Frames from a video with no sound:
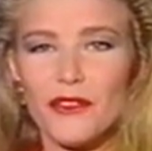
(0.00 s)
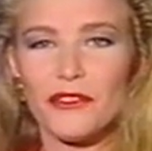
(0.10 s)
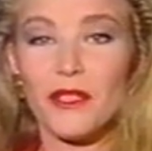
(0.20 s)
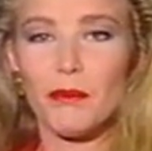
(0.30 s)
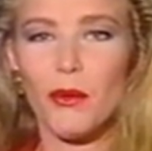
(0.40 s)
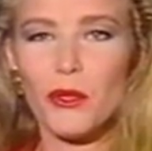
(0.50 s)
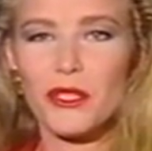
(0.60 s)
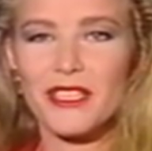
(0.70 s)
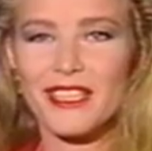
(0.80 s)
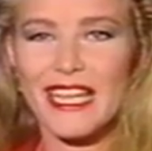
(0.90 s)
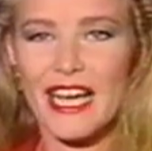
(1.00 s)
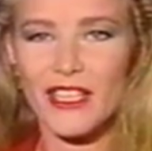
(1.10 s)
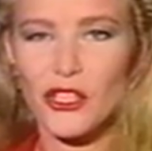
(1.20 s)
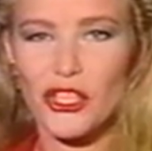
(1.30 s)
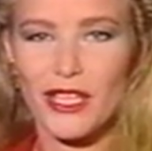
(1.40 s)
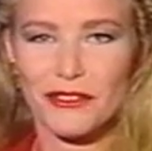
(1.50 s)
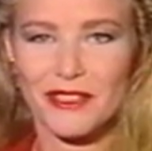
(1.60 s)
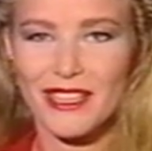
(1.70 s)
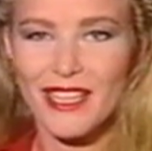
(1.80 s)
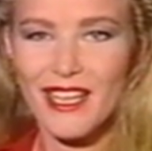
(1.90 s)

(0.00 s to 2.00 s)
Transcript: verbotenen Leidenschaften